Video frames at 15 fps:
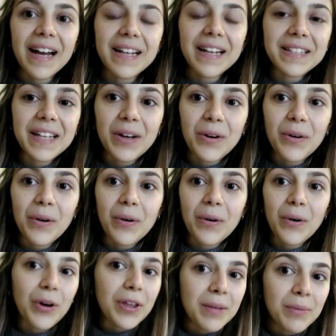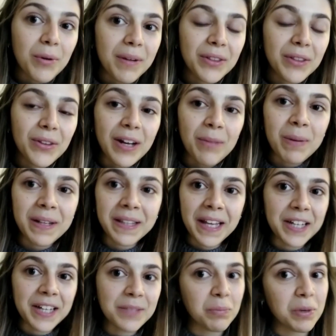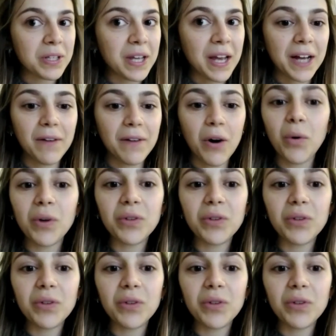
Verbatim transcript: Así que hoy de momento las prácticas pues ya he acabado.